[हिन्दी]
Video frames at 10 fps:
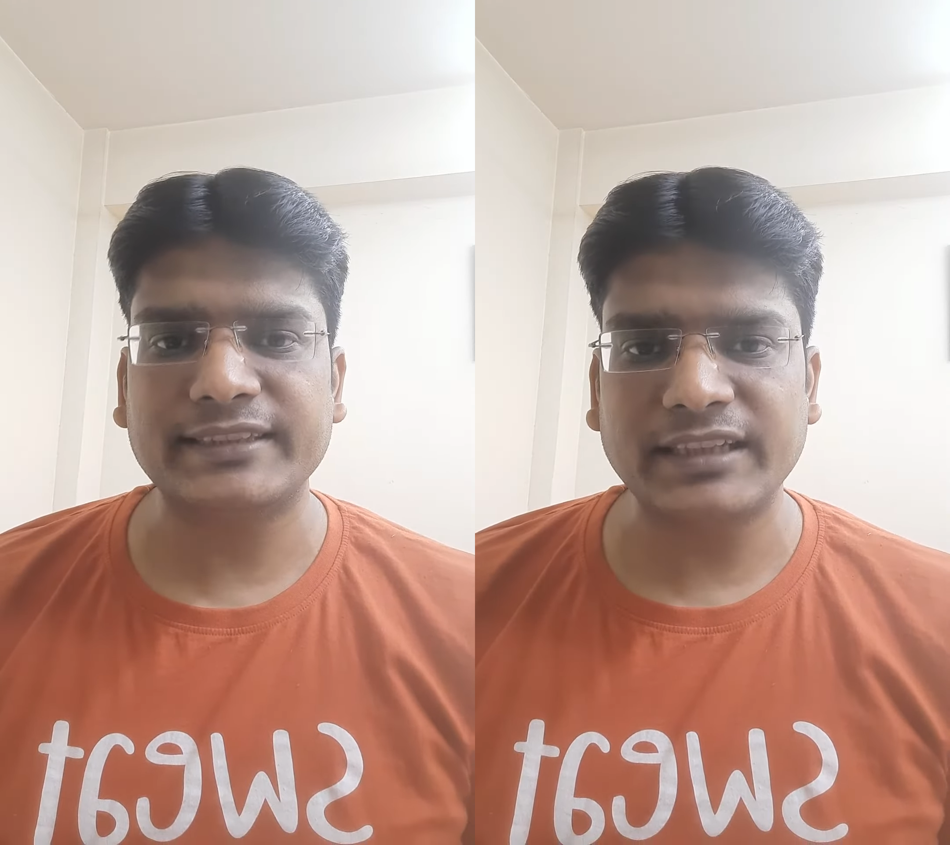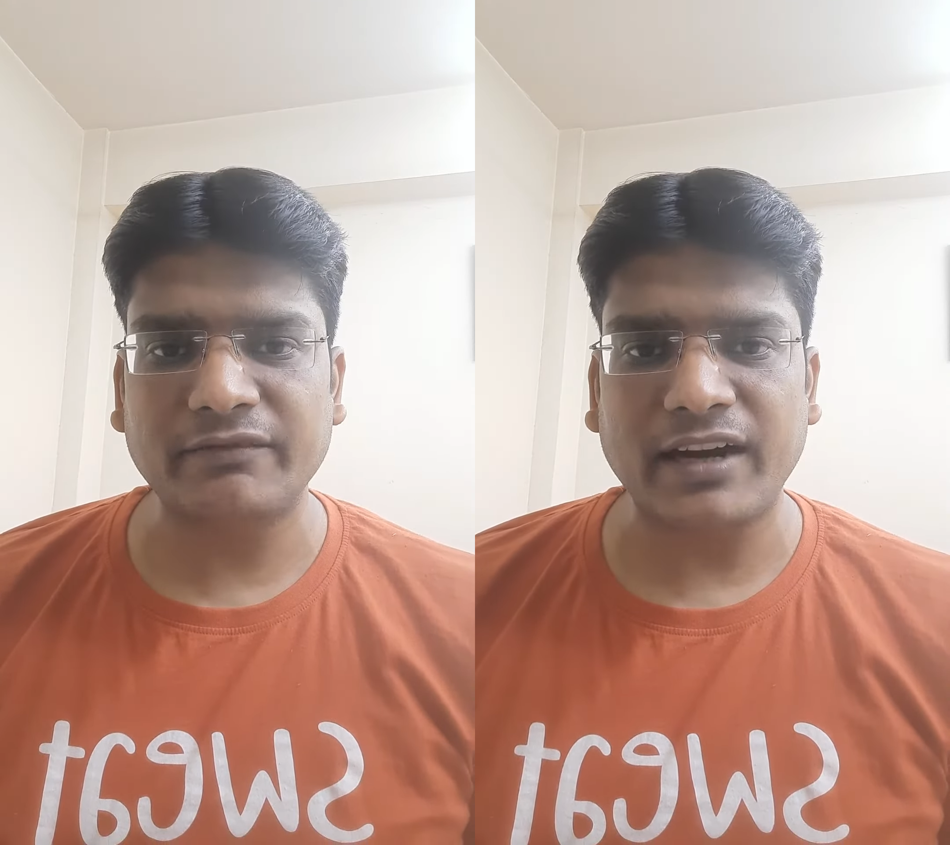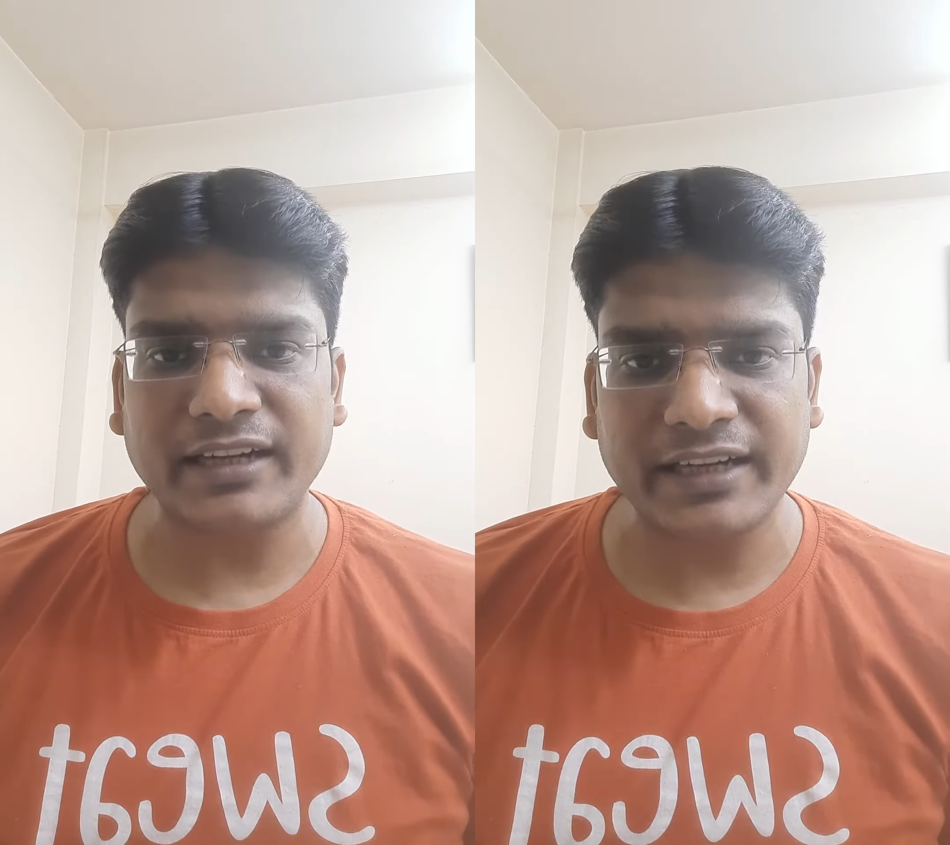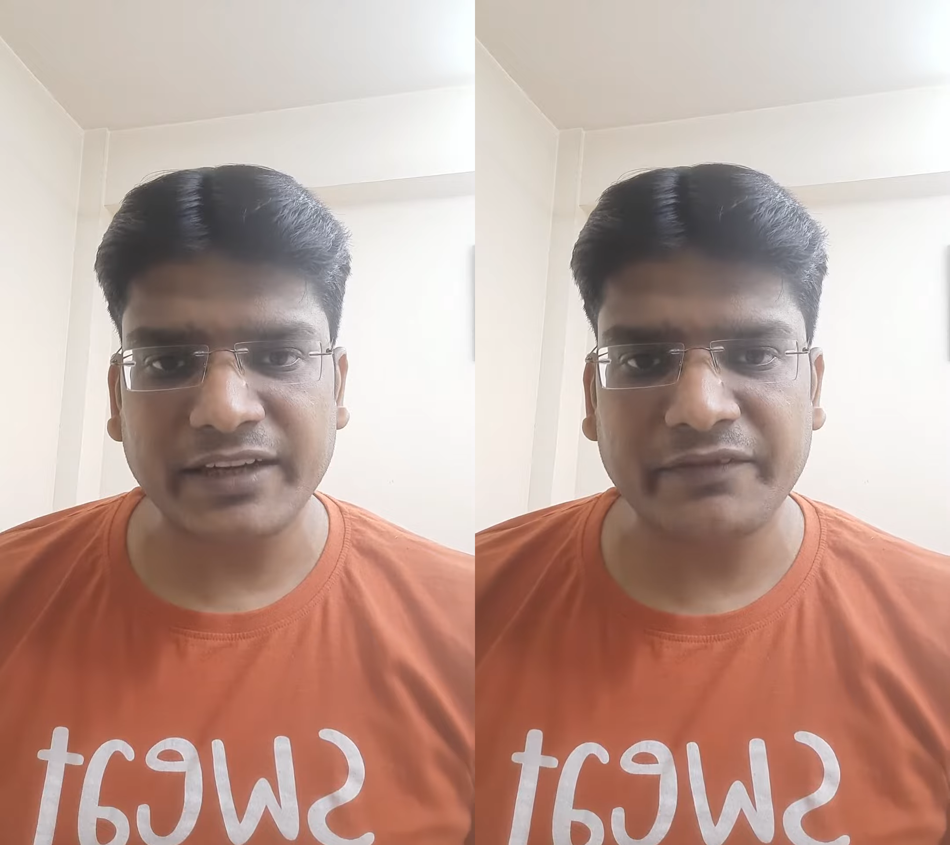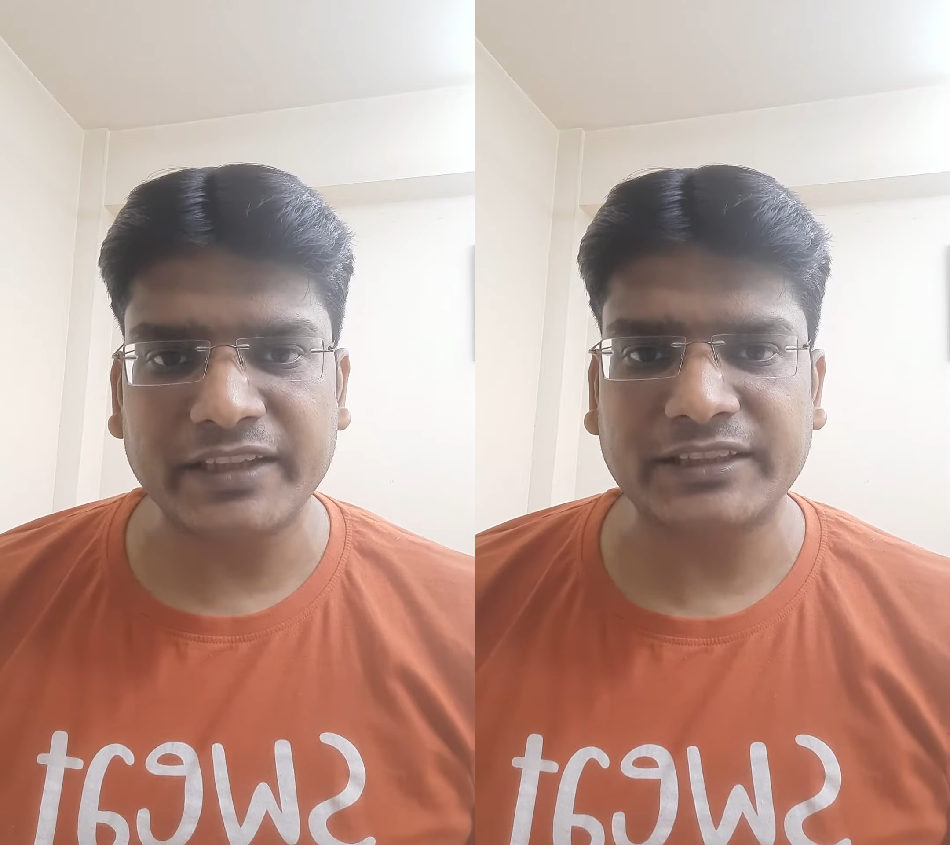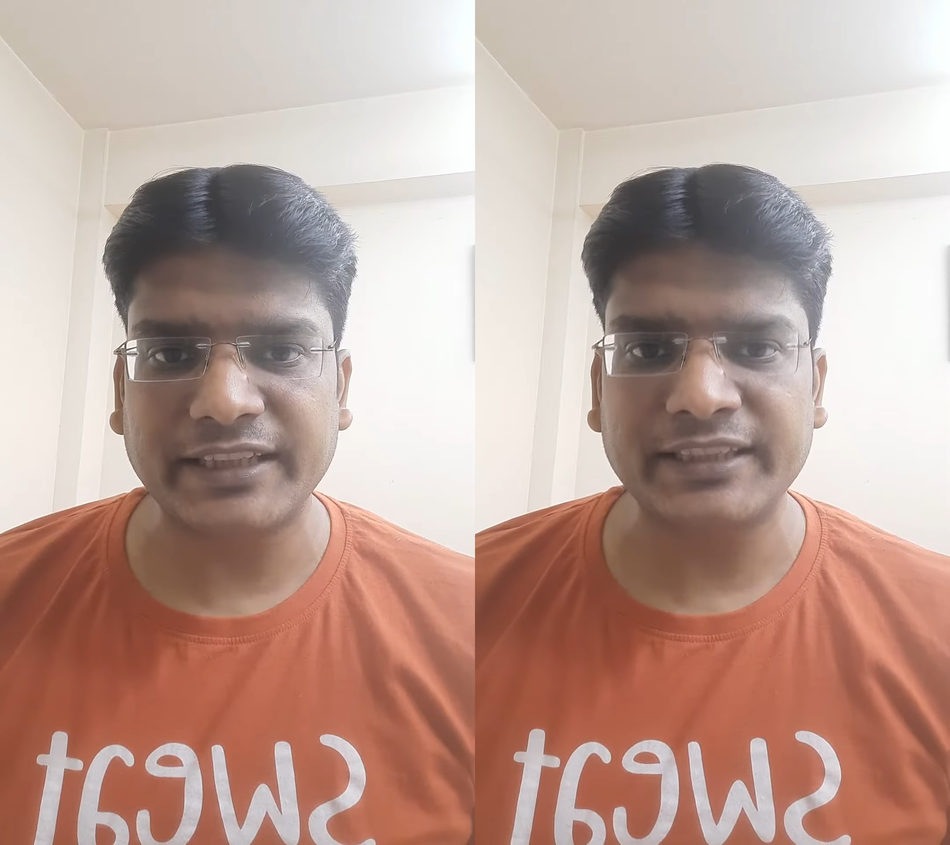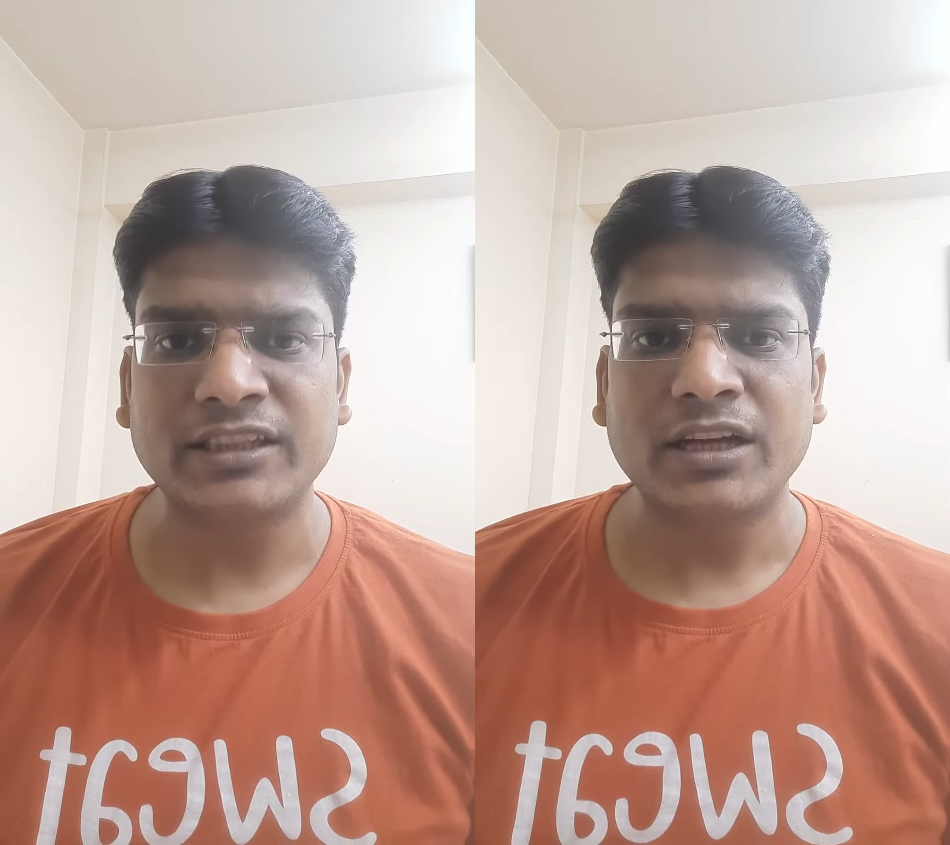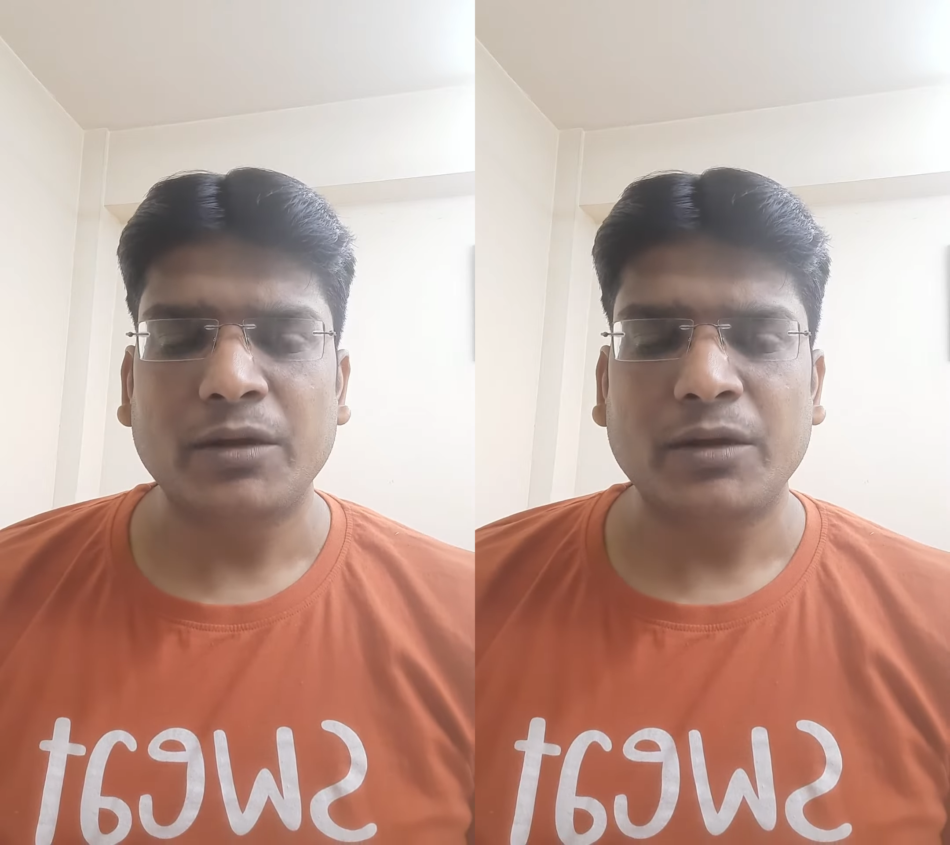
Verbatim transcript: जिससे वाटर की वेस्टेज